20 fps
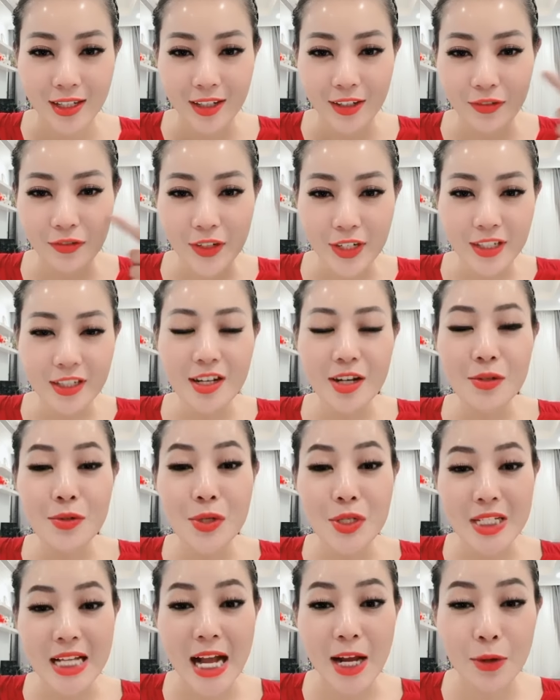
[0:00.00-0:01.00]
phấn nước
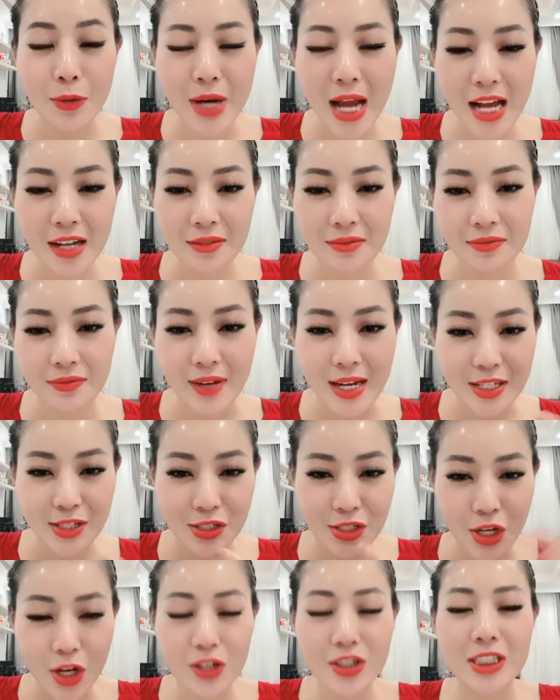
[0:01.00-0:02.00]
nuôi da Lodas và
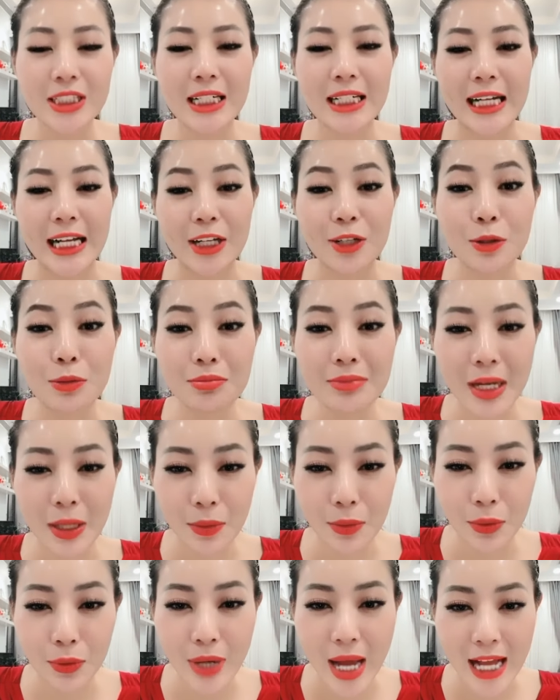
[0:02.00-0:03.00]
son Hưng đang đánh cũng là
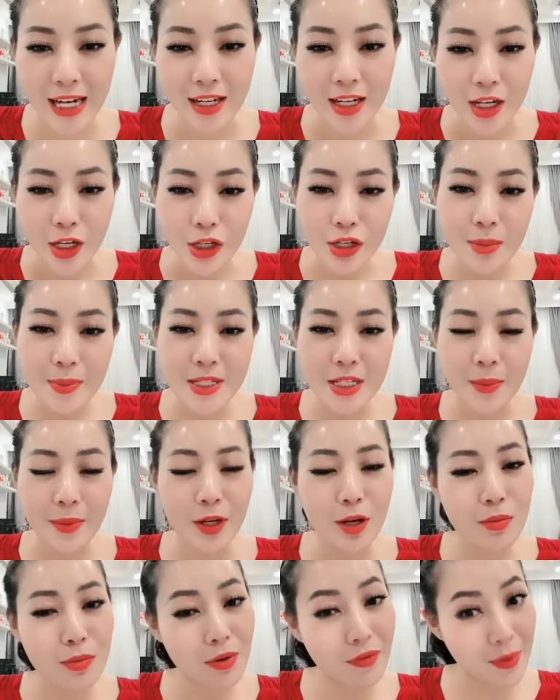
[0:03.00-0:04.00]
của Lodas nhưng bây giờ mình
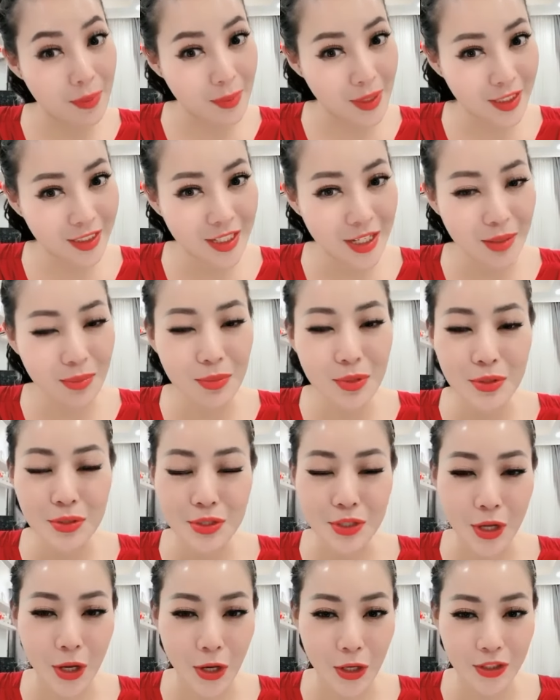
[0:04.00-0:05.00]
không có phải mất tiền mua
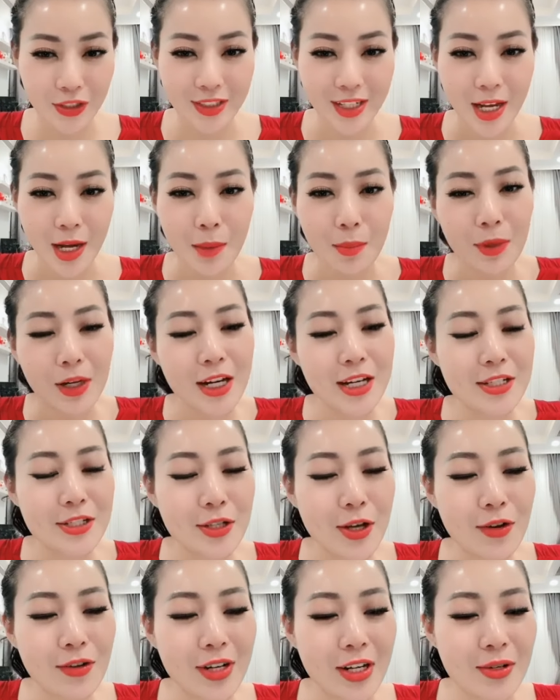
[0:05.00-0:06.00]
son cây
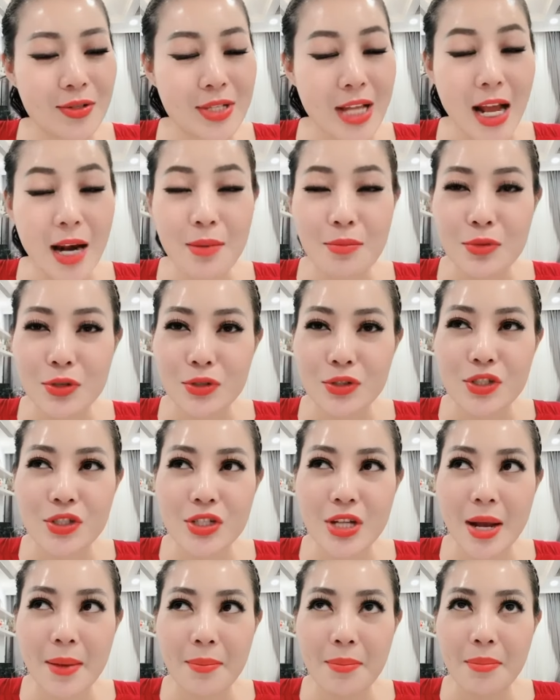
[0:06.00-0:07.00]
son này có giá là
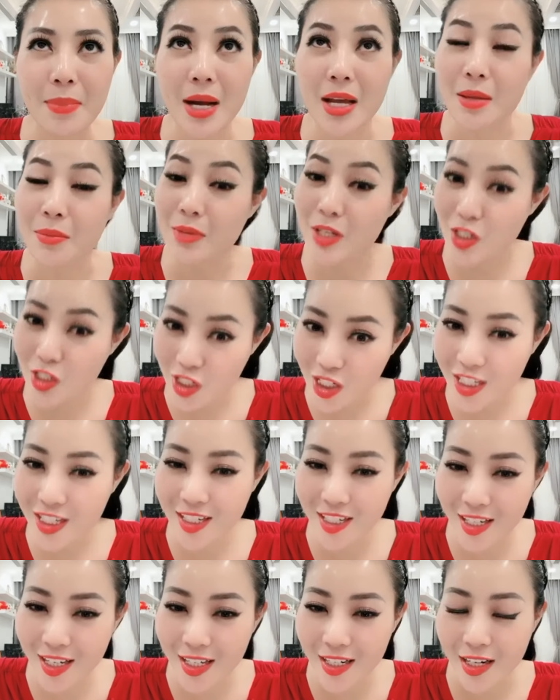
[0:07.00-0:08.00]

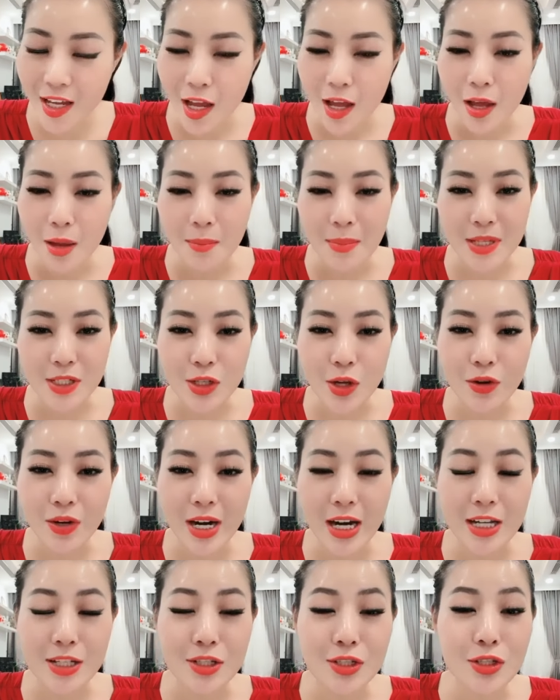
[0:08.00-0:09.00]
179 nghìn mà son này
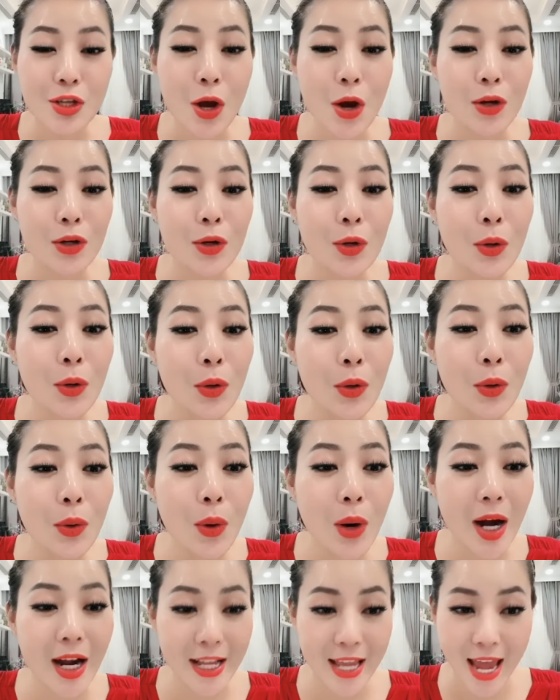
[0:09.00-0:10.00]
là son
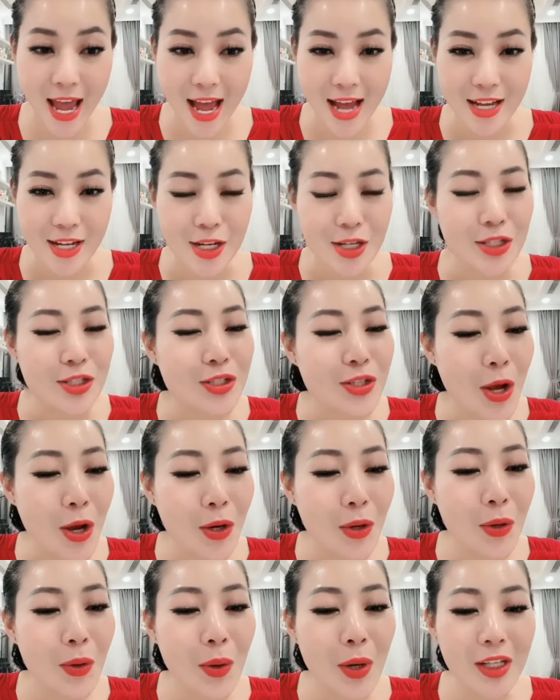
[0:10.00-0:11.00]
lụa nha son
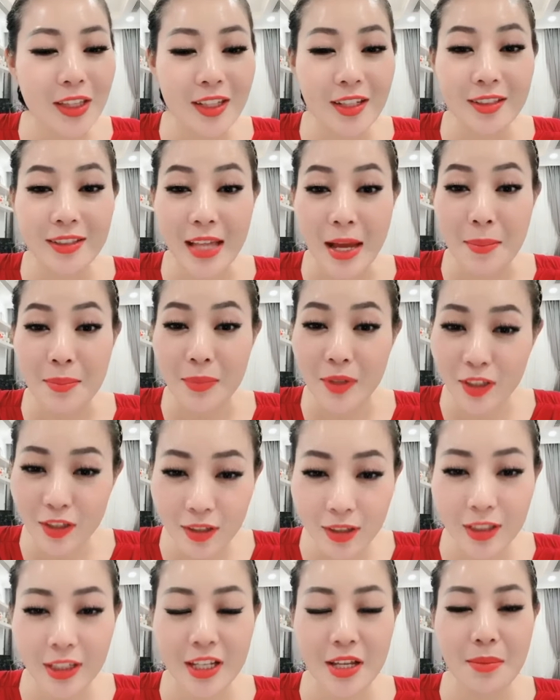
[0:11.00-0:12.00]
lụa tơ tằm cực
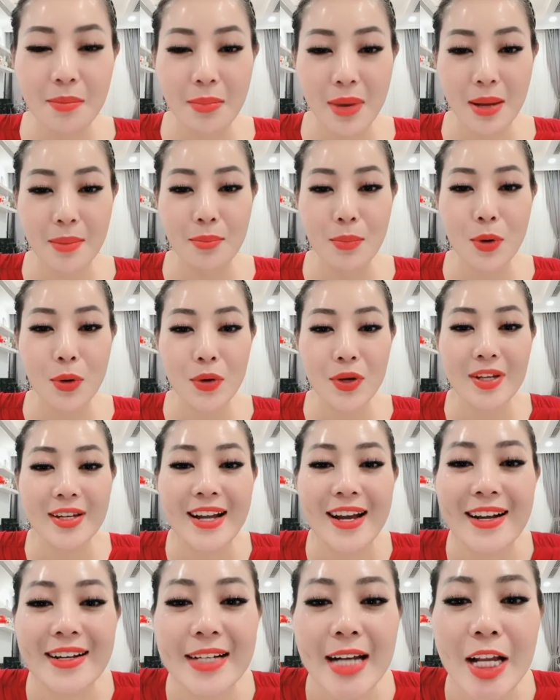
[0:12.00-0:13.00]
kỳ mềm môi
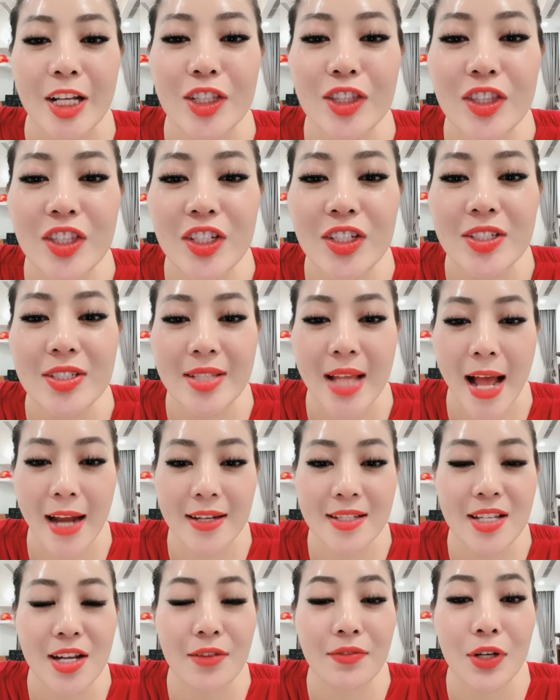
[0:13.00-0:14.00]
đó, đánh từ sáng
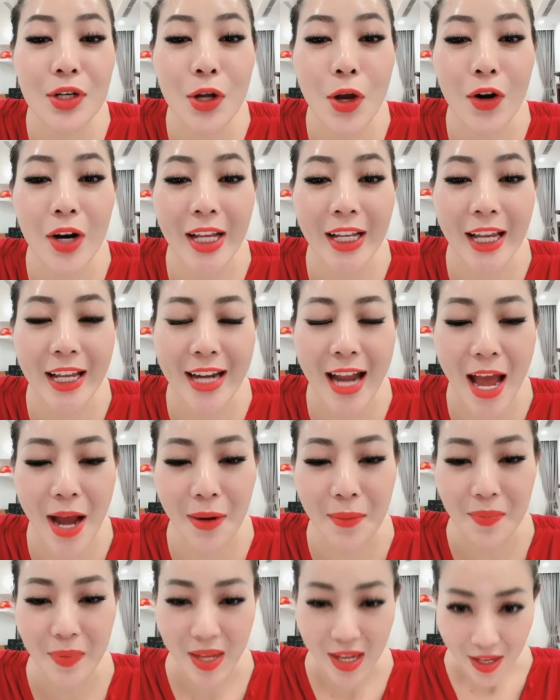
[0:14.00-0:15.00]
đến giờ vẫn ngon lành cành đào
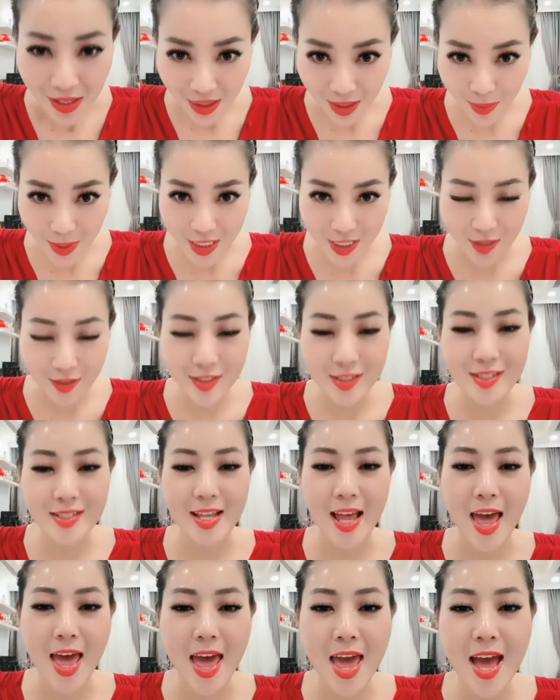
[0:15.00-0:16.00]
thì bây giờ Hương
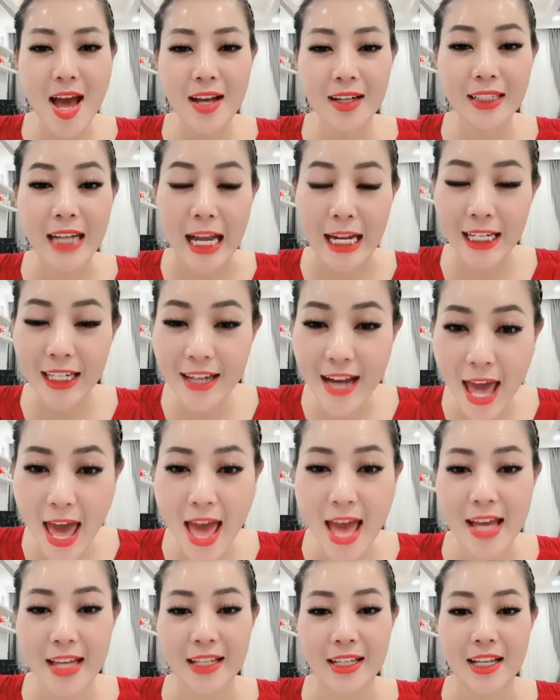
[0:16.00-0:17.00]
sẽ à, đánh
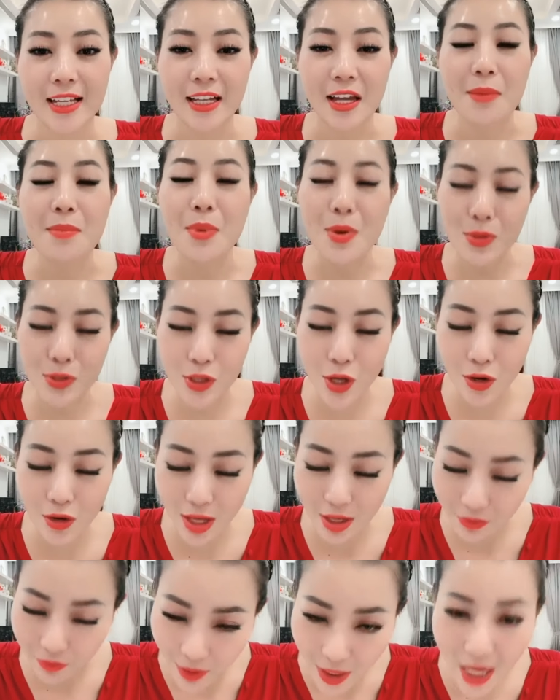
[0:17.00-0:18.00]
đè cái màu son
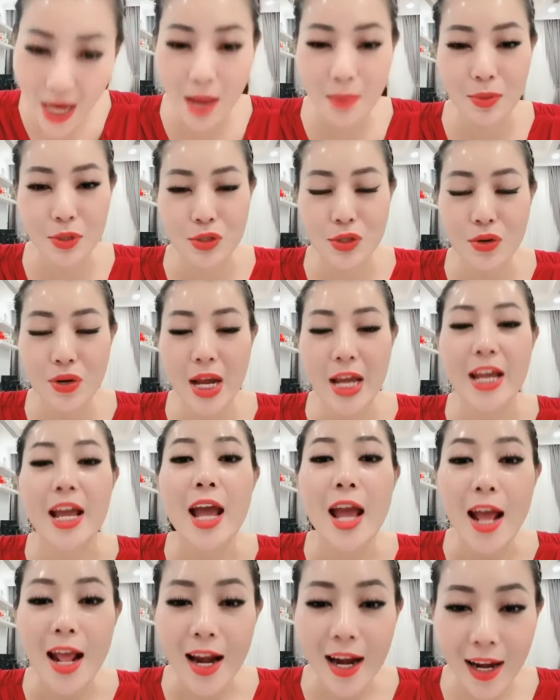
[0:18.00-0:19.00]
này vẫn là màu son này
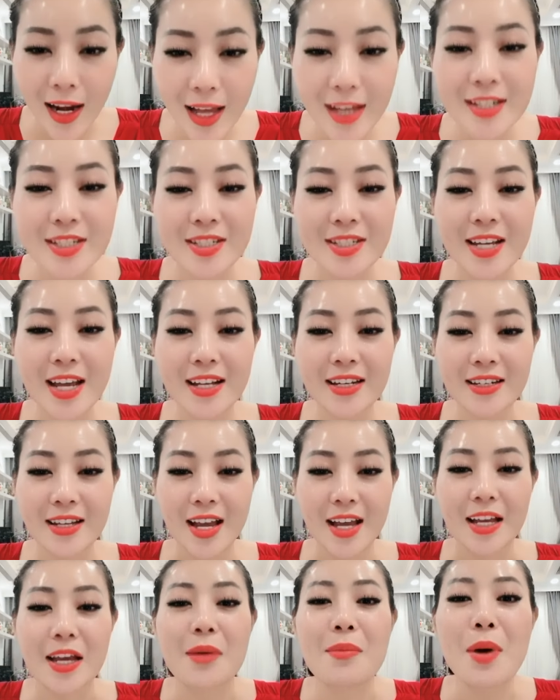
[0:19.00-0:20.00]
lên trên
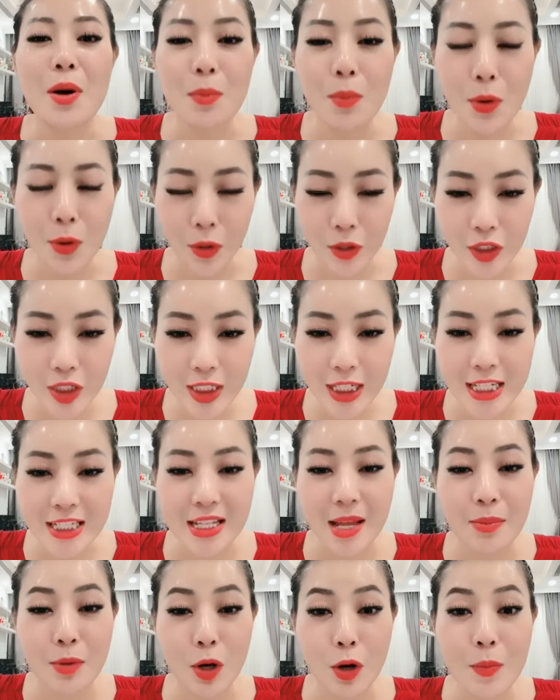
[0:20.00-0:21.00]
cái màu môi của Hương để
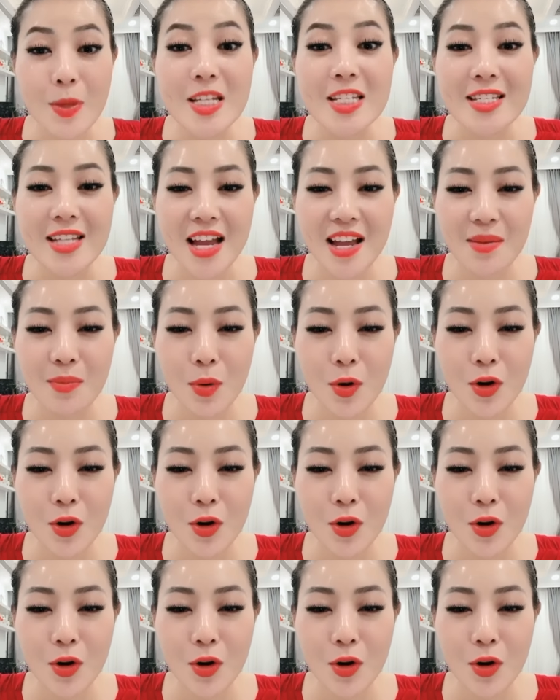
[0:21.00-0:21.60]
xem nó có bị dày môi